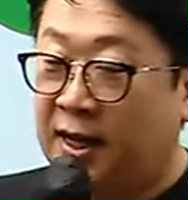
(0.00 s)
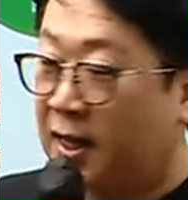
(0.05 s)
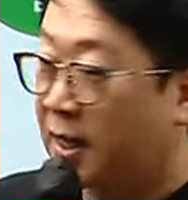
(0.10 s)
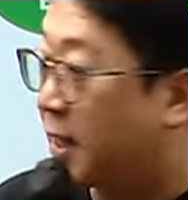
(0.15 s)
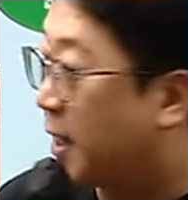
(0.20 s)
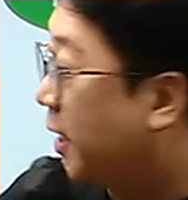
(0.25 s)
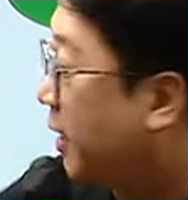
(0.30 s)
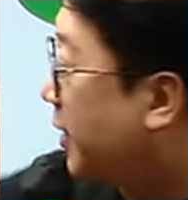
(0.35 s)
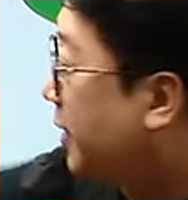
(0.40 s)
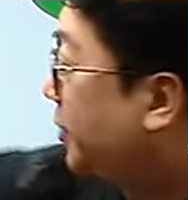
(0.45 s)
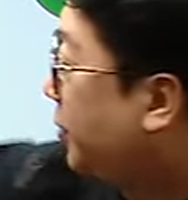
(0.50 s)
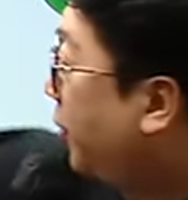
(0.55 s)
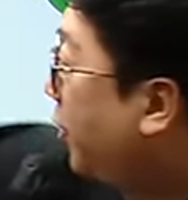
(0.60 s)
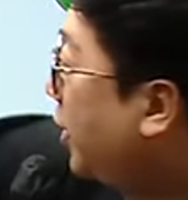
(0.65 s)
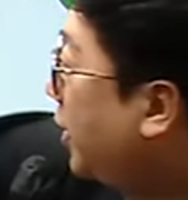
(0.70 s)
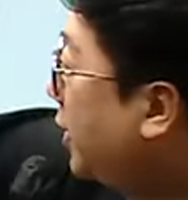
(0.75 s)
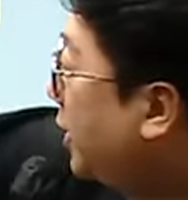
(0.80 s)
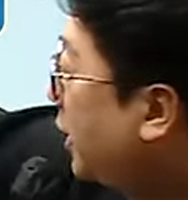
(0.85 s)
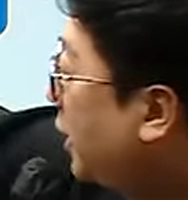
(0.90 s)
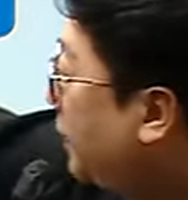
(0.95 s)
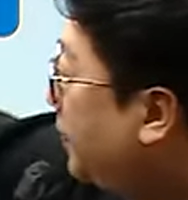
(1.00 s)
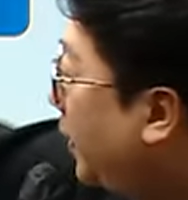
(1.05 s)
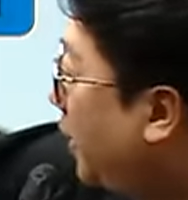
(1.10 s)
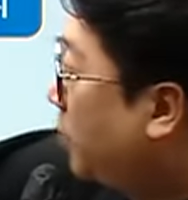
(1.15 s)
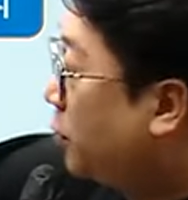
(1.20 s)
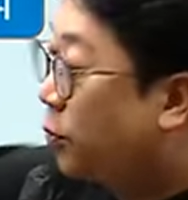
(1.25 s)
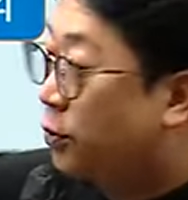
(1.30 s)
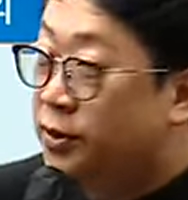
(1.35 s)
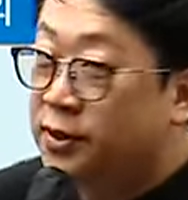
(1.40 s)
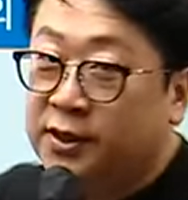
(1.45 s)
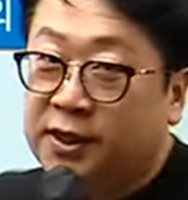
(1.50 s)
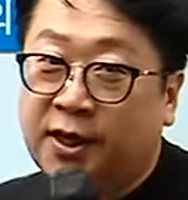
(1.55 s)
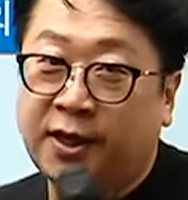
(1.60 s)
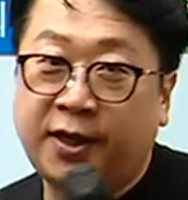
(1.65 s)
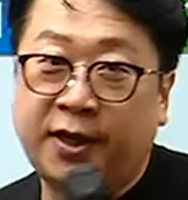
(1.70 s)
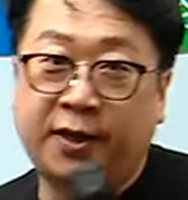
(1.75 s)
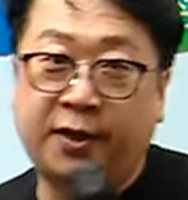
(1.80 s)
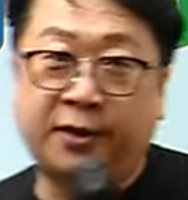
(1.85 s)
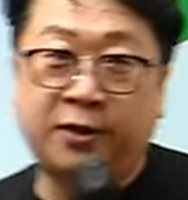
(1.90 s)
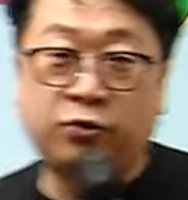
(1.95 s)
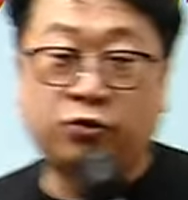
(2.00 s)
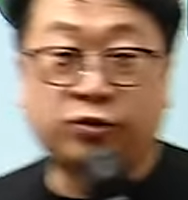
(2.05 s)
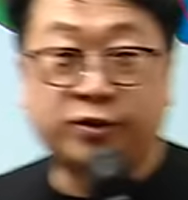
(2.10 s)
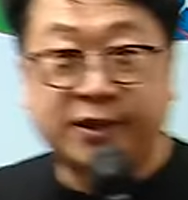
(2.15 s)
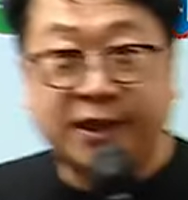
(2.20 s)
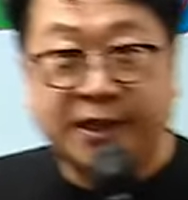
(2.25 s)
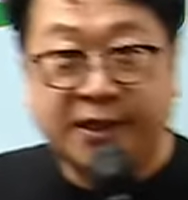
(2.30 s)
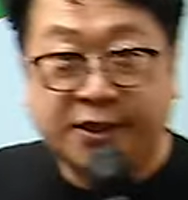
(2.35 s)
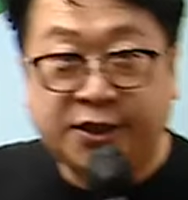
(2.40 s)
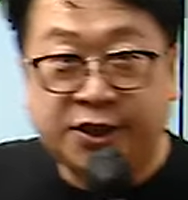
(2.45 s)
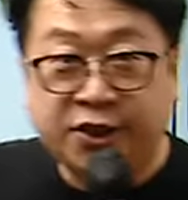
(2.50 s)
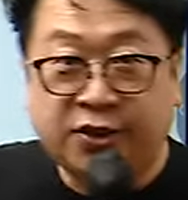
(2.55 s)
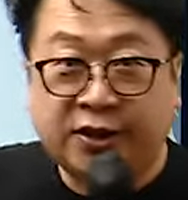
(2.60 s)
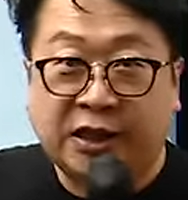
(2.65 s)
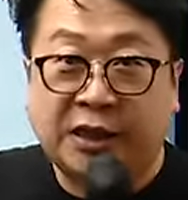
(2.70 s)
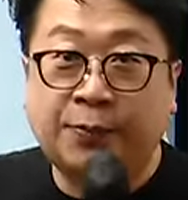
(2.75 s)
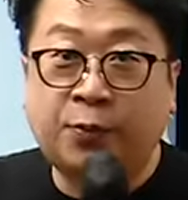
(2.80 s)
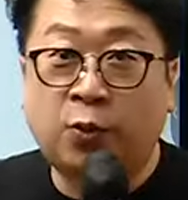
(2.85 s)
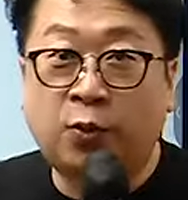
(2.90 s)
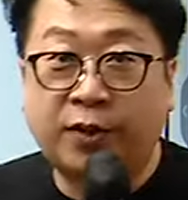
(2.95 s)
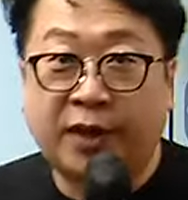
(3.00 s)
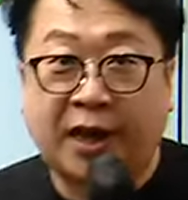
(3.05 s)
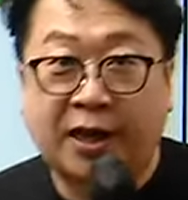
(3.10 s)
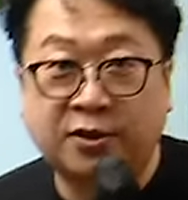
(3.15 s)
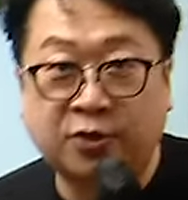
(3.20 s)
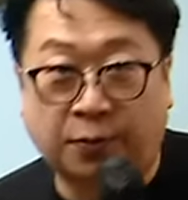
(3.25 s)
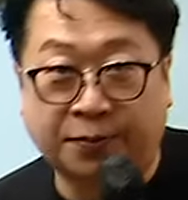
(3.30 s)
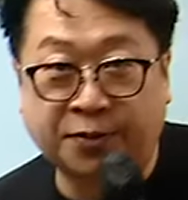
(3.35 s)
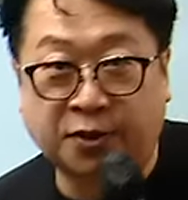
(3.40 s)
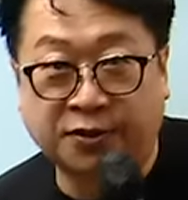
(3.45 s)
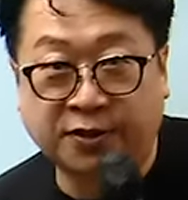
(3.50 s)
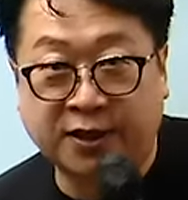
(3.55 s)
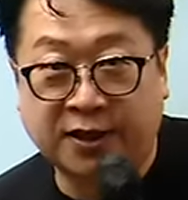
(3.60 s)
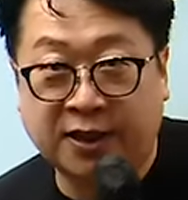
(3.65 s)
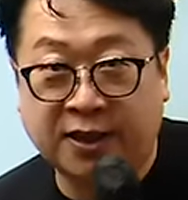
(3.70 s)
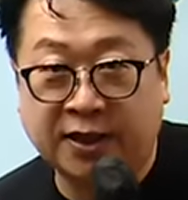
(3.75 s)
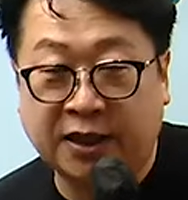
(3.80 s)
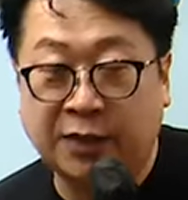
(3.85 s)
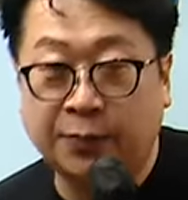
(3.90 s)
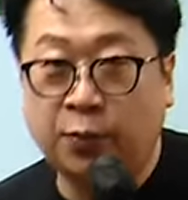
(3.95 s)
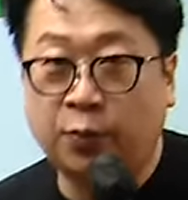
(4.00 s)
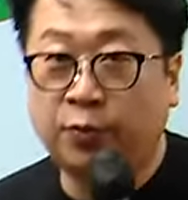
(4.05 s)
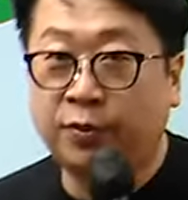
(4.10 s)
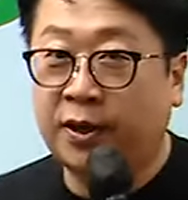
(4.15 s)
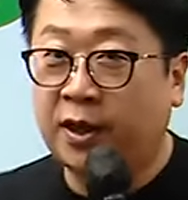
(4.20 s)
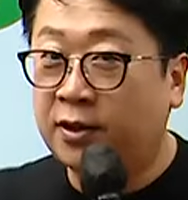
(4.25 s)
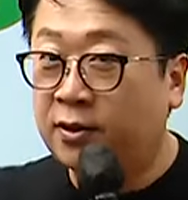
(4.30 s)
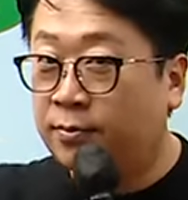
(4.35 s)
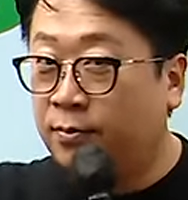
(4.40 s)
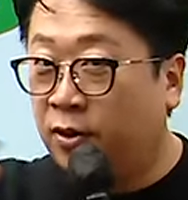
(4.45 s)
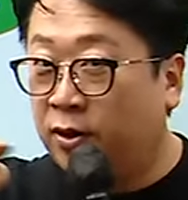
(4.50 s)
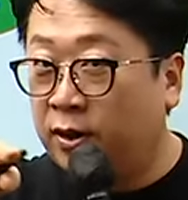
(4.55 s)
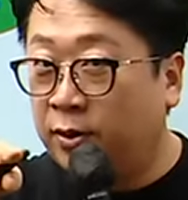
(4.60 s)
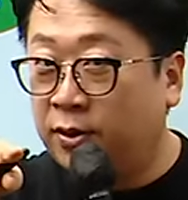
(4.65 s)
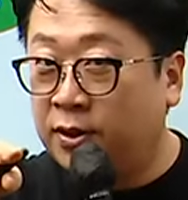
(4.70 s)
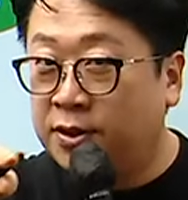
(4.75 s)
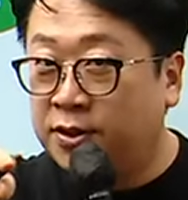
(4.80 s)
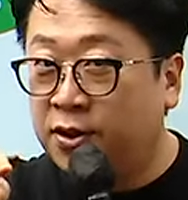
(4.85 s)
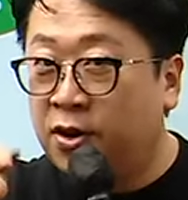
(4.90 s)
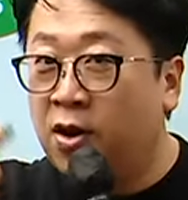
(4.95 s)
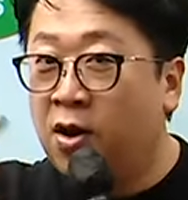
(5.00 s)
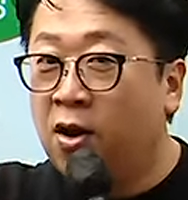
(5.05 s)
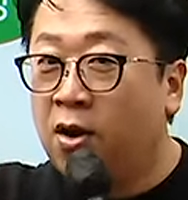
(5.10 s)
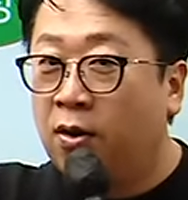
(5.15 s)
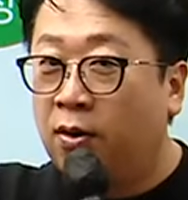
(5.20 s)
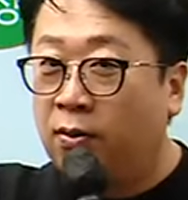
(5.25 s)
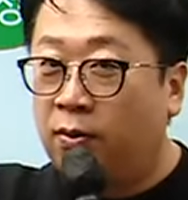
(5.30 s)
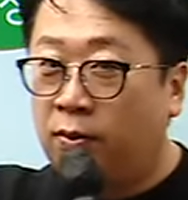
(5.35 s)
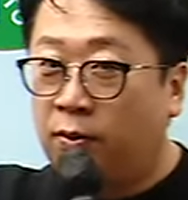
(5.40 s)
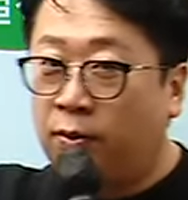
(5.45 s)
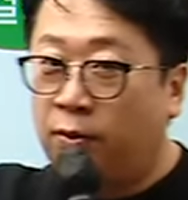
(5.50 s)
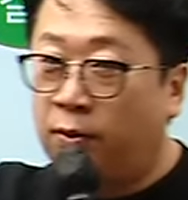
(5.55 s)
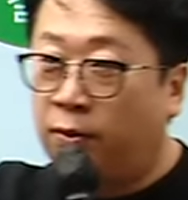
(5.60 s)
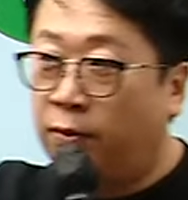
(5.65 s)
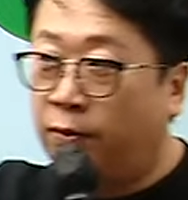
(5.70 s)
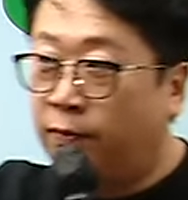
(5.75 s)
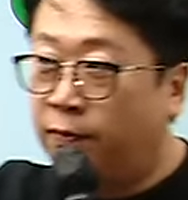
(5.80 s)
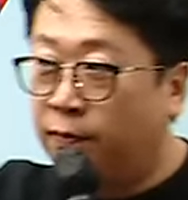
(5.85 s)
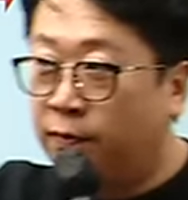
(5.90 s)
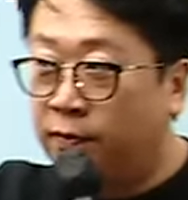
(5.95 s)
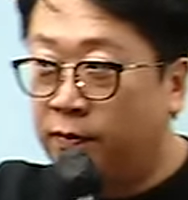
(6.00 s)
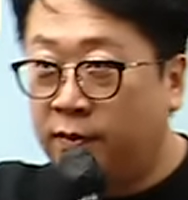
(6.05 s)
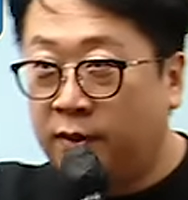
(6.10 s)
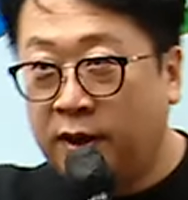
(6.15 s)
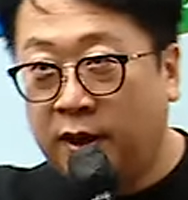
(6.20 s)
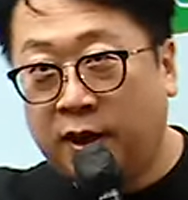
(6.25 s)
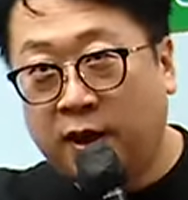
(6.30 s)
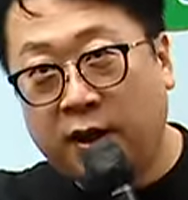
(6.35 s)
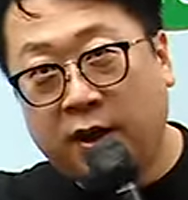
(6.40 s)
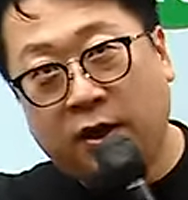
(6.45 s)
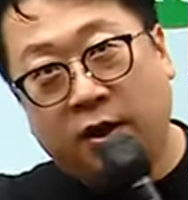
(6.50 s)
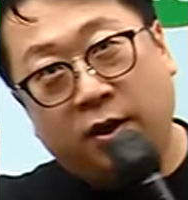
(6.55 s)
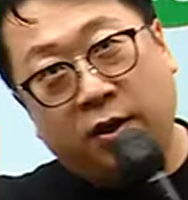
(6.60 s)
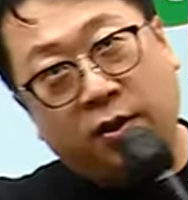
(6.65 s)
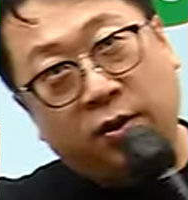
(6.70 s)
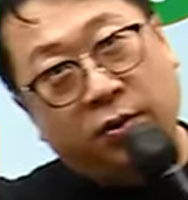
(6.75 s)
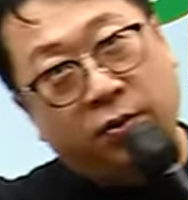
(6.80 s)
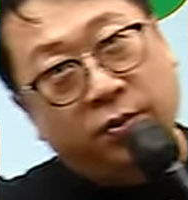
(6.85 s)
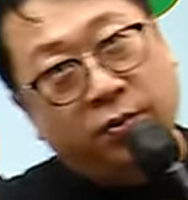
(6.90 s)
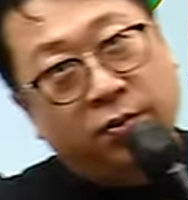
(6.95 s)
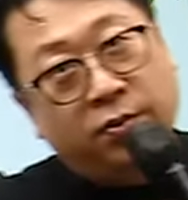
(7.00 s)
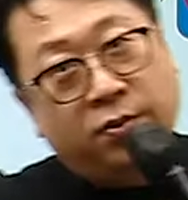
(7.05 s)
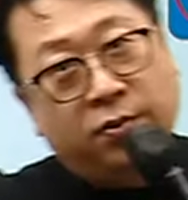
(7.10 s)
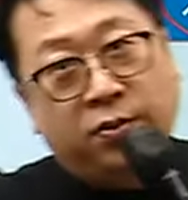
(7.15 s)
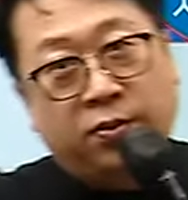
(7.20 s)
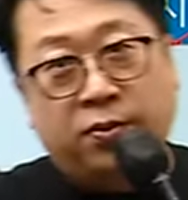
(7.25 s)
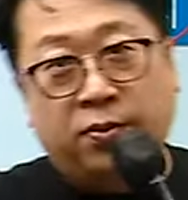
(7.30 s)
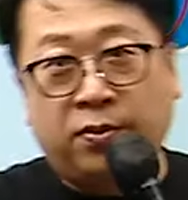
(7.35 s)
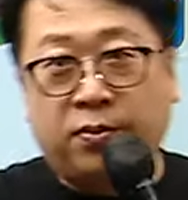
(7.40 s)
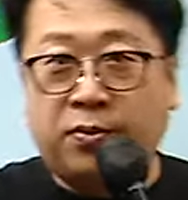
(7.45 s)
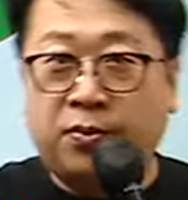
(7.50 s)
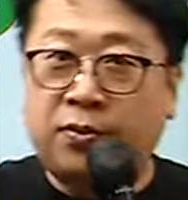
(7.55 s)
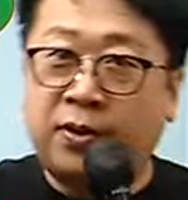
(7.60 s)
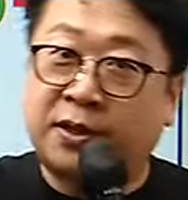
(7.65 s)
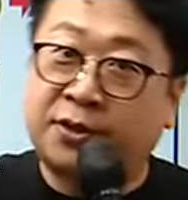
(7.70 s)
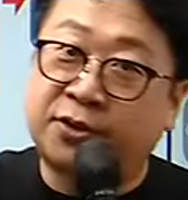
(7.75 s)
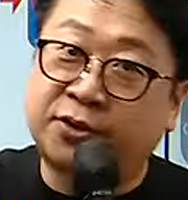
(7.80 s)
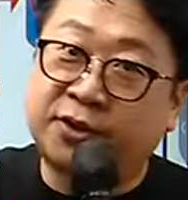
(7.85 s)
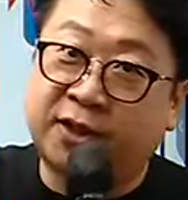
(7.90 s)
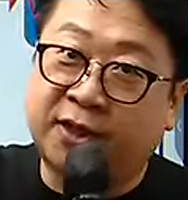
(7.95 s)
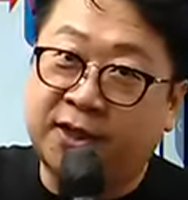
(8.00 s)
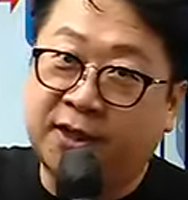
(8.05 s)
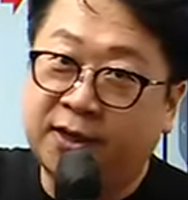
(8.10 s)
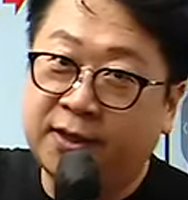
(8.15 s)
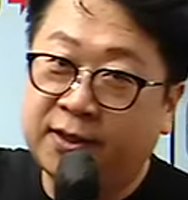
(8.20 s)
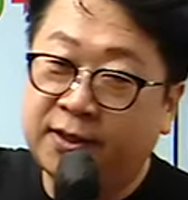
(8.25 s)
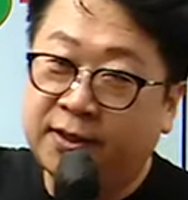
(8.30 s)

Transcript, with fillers: 아, 그래서 이방권자의 얘는 국장 있죠. 기본계획은 없었잖아. 기본계획은 뭐라고 그랬죠? only you 했었잖아.